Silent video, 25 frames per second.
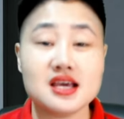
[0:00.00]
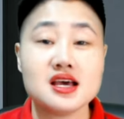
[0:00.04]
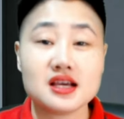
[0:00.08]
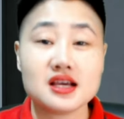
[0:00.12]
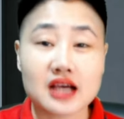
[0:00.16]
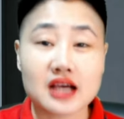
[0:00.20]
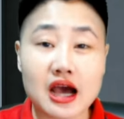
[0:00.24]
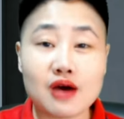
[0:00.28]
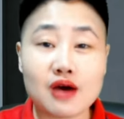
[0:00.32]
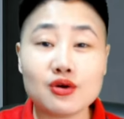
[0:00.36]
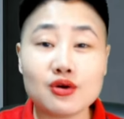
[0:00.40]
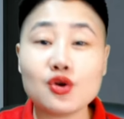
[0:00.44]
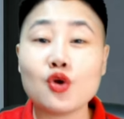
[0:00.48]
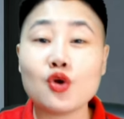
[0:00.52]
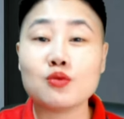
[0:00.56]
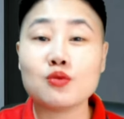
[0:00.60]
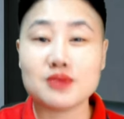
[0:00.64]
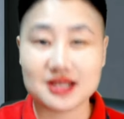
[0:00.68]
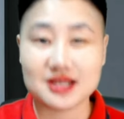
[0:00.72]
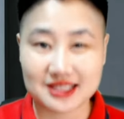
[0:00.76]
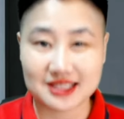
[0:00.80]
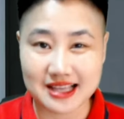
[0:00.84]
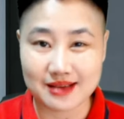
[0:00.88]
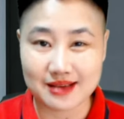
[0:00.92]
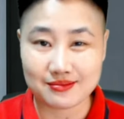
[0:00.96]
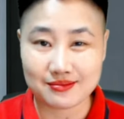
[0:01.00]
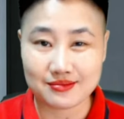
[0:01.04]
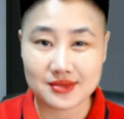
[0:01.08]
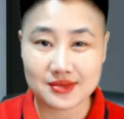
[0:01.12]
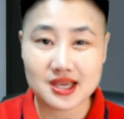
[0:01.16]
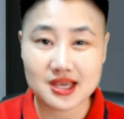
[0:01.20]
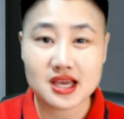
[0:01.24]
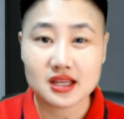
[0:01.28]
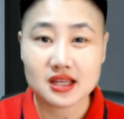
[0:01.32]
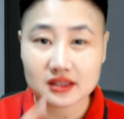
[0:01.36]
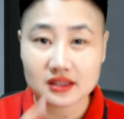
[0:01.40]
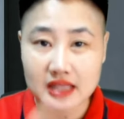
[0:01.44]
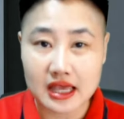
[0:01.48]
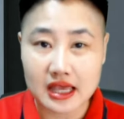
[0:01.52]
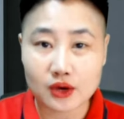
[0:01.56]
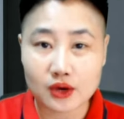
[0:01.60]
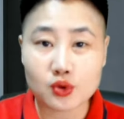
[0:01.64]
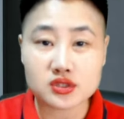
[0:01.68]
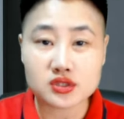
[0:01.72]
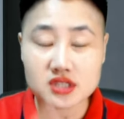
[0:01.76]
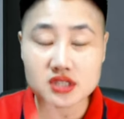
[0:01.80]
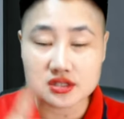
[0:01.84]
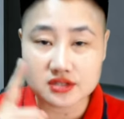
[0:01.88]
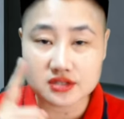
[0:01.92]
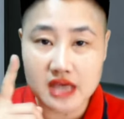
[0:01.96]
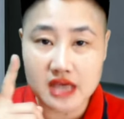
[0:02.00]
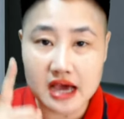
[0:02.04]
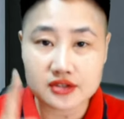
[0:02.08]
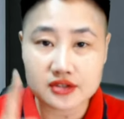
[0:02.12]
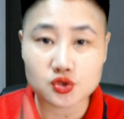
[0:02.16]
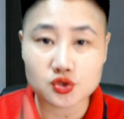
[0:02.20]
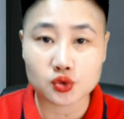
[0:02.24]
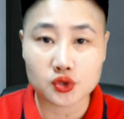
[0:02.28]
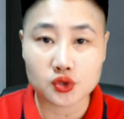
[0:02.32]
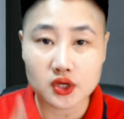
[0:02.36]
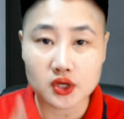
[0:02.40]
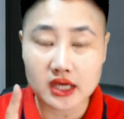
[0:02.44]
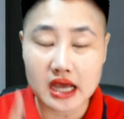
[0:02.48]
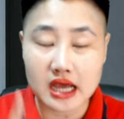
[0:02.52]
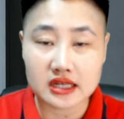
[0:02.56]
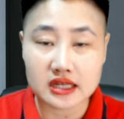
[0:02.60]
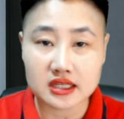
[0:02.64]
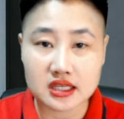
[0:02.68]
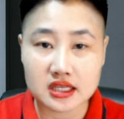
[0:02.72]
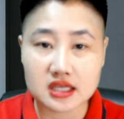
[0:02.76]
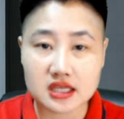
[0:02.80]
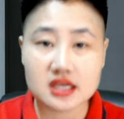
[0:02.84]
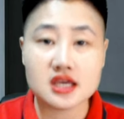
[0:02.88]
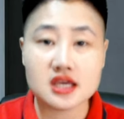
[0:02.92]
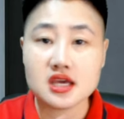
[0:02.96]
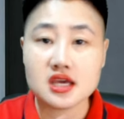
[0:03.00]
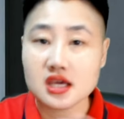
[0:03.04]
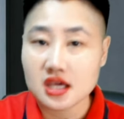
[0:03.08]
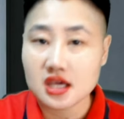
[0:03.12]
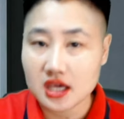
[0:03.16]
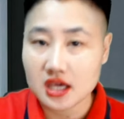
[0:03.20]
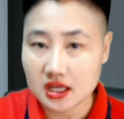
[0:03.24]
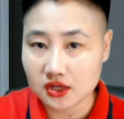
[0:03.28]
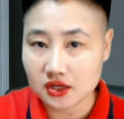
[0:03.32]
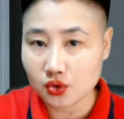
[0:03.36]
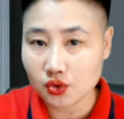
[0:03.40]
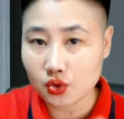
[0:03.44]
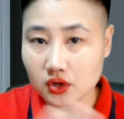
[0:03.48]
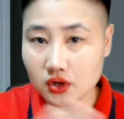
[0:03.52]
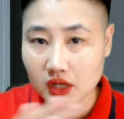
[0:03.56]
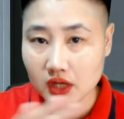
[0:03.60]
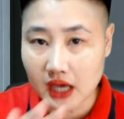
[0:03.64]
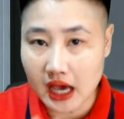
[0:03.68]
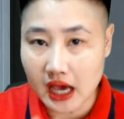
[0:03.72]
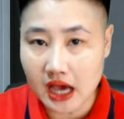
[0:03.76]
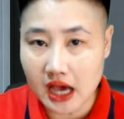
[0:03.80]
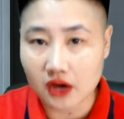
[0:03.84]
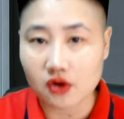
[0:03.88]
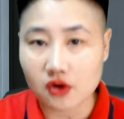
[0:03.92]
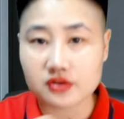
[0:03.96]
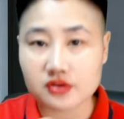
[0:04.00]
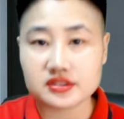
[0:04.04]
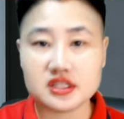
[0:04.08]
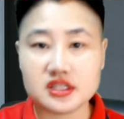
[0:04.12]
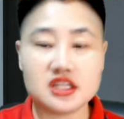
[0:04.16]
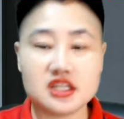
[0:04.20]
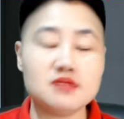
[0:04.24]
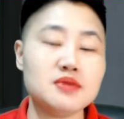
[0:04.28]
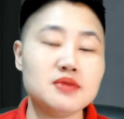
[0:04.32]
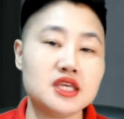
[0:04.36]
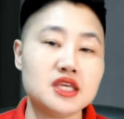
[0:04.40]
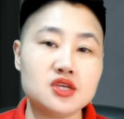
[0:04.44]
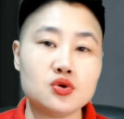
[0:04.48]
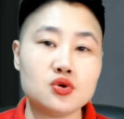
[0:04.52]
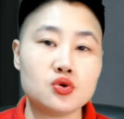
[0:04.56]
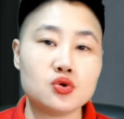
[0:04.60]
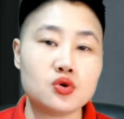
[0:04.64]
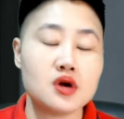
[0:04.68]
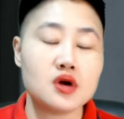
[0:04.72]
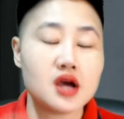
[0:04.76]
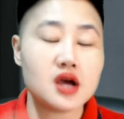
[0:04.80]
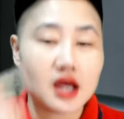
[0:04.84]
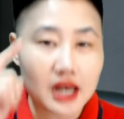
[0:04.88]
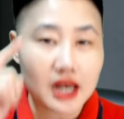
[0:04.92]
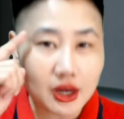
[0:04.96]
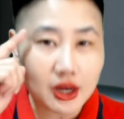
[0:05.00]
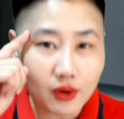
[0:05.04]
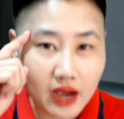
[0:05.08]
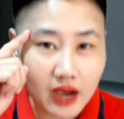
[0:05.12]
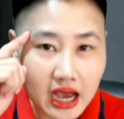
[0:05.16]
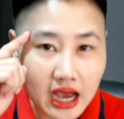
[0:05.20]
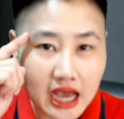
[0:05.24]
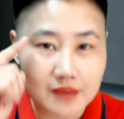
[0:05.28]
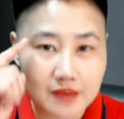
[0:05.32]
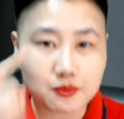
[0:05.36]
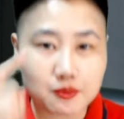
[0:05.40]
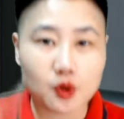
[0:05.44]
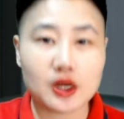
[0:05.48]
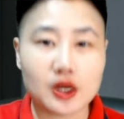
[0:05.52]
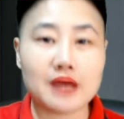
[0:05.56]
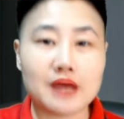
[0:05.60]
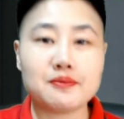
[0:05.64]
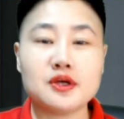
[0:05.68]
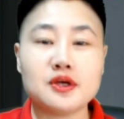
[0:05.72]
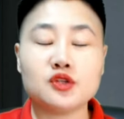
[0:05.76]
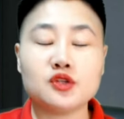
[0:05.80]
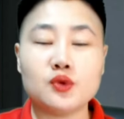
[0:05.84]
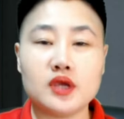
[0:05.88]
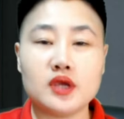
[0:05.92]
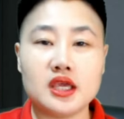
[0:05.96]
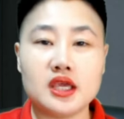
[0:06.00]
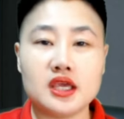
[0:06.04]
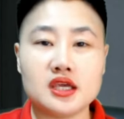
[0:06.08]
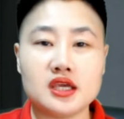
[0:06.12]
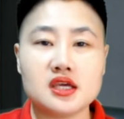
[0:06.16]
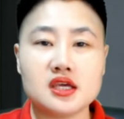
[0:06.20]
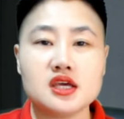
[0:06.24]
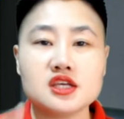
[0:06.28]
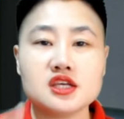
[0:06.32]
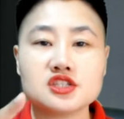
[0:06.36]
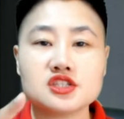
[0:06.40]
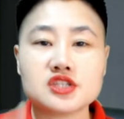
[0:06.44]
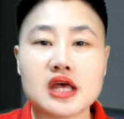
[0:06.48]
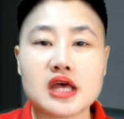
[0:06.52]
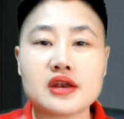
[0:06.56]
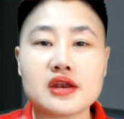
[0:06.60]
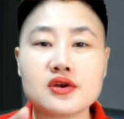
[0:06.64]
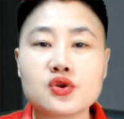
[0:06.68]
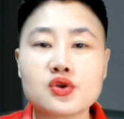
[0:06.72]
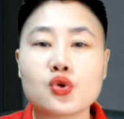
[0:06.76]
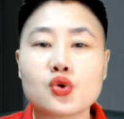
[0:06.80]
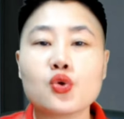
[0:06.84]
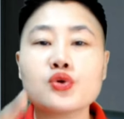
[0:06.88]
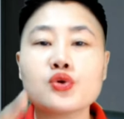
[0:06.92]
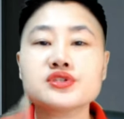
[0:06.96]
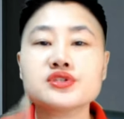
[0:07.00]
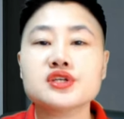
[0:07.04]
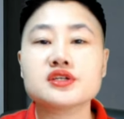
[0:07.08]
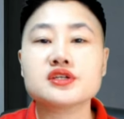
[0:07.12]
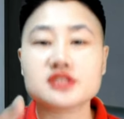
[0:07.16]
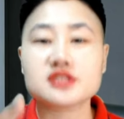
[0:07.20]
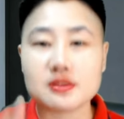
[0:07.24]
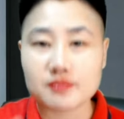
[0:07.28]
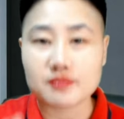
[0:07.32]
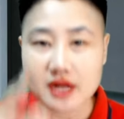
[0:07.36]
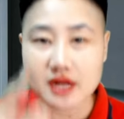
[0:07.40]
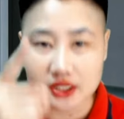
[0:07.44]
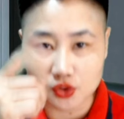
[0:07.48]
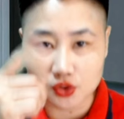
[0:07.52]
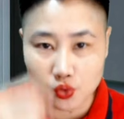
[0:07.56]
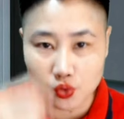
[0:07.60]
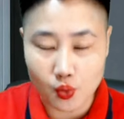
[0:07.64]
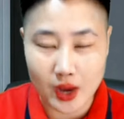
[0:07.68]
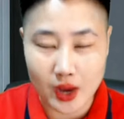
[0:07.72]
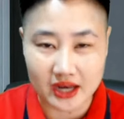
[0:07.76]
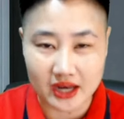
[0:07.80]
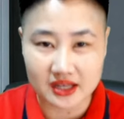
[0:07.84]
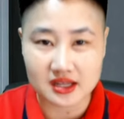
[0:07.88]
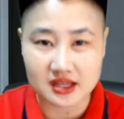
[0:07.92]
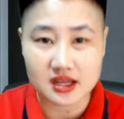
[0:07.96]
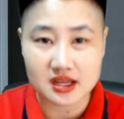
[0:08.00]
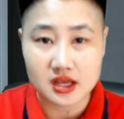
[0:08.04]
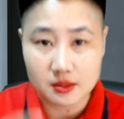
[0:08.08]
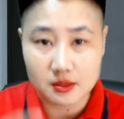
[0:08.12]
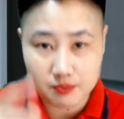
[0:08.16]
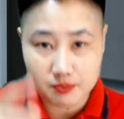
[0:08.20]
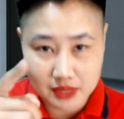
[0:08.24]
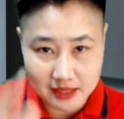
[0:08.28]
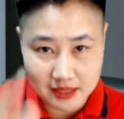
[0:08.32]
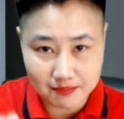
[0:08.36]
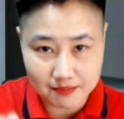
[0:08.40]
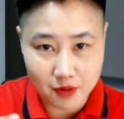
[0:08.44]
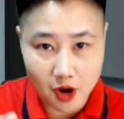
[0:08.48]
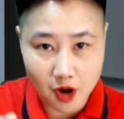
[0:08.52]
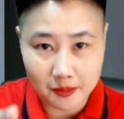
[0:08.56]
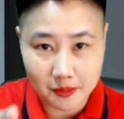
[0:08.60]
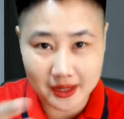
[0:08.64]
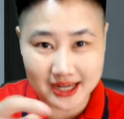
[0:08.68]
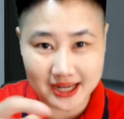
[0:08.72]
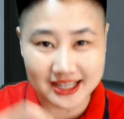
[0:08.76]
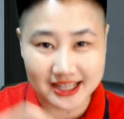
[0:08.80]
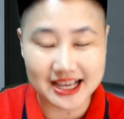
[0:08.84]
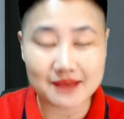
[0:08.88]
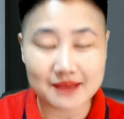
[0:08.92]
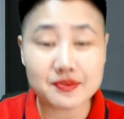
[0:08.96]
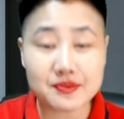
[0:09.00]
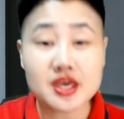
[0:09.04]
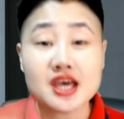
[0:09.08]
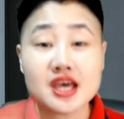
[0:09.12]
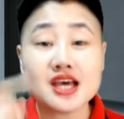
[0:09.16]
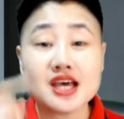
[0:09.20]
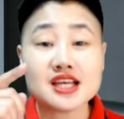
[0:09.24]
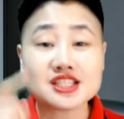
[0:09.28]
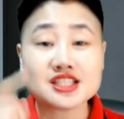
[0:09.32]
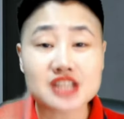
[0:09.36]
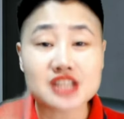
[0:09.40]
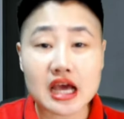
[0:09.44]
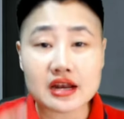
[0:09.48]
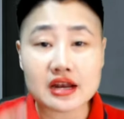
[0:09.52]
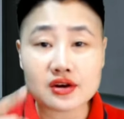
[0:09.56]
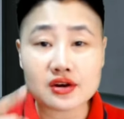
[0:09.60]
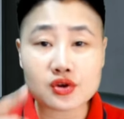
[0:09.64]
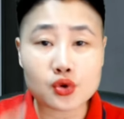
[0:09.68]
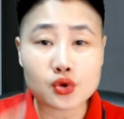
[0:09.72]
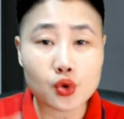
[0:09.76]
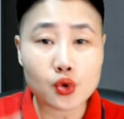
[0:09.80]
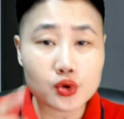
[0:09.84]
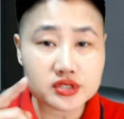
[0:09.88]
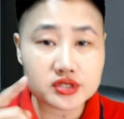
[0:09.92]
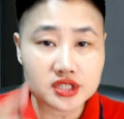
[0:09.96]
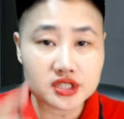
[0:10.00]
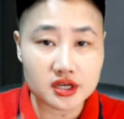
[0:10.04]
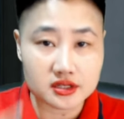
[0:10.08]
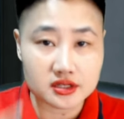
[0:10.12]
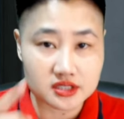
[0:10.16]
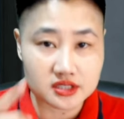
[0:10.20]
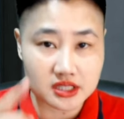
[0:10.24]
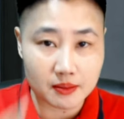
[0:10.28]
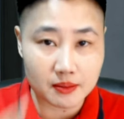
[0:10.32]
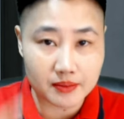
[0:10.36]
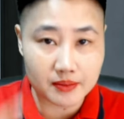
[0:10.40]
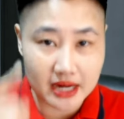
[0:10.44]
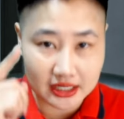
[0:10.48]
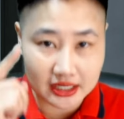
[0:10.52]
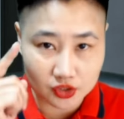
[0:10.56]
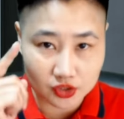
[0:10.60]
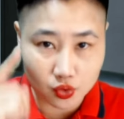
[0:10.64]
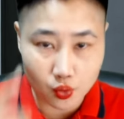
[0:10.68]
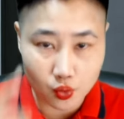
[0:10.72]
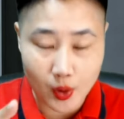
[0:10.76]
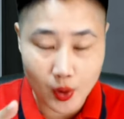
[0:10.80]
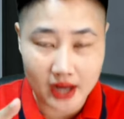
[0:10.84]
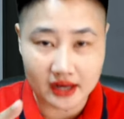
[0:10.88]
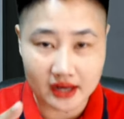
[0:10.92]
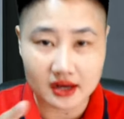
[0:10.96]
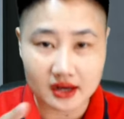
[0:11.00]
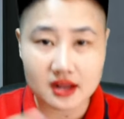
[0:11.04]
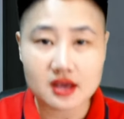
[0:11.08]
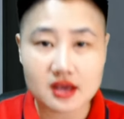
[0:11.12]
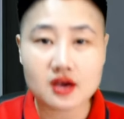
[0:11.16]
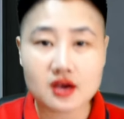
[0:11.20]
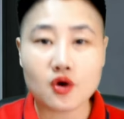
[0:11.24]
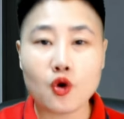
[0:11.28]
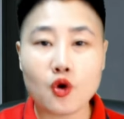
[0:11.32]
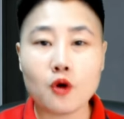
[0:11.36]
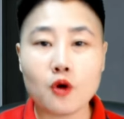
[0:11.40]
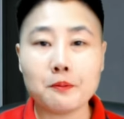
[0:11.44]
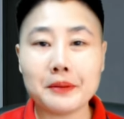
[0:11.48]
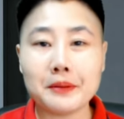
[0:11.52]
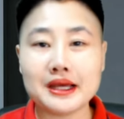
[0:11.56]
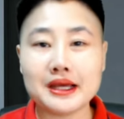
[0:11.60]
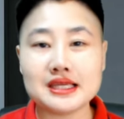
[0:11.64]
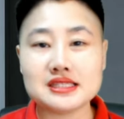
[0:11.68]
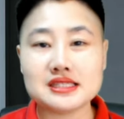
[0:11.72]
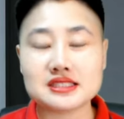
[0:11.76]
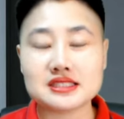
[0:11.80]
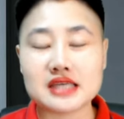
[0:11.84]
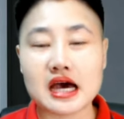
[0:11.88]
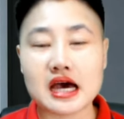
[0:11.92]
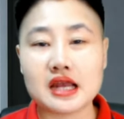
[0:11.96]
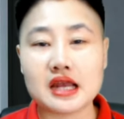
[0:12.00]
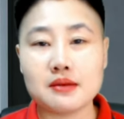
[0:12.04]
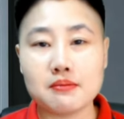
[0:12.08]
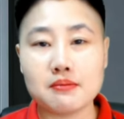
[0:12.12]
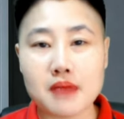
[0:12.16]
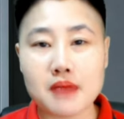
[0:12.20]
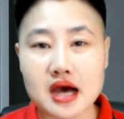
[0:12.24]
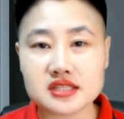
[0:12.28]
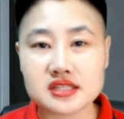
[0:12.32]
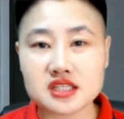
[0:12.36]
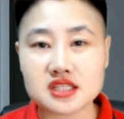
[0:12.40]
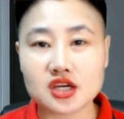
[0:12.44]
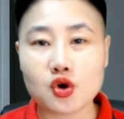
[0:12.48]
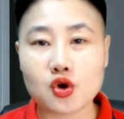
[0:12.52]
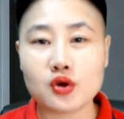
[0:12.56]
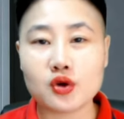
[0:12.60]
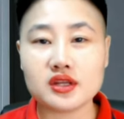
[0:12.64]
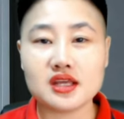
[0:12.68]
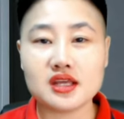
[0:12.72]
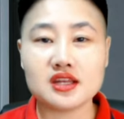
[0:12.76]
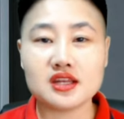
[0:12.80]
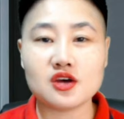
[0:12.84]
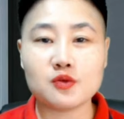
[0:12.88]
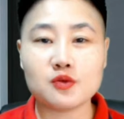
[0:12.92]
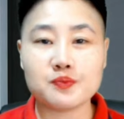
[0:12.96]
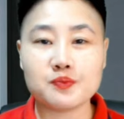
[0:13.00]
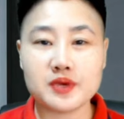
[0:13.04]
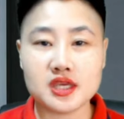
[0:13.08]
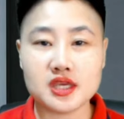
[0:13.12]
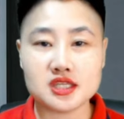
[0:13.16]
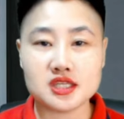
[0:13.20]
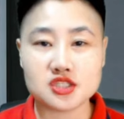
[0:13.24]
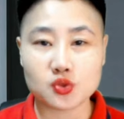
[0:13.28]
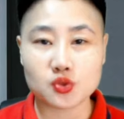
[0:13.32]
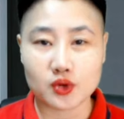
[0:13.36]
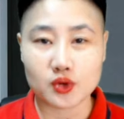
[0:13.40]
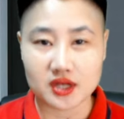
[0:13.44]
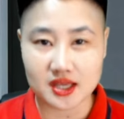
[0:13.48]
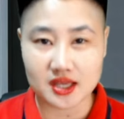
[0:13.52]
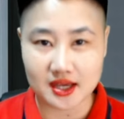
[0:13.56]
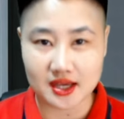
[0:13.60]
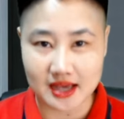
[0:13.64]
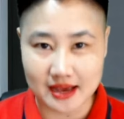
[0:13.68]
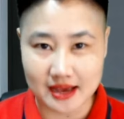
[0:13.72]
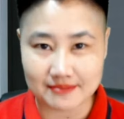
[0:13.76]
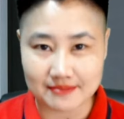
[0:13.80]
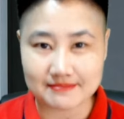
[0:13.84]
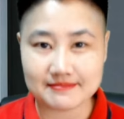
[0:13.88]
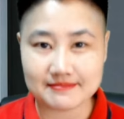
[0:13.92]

เขาลงมือทำ แต่คุณจะสร้างสุขด้วยการที่เห็นคุณค่าของสิ่งที่มีอยู่ แล้วขายผลลัพธ์ให้ตัวเอง ฉันรู้สึกสำเร็จทุกวัน พิมพ์พร้อมกันครับ ฉันรู้สึกสำเร็จทุกวันโอปาอีสาน มาสคต NLP สวัสดีครับ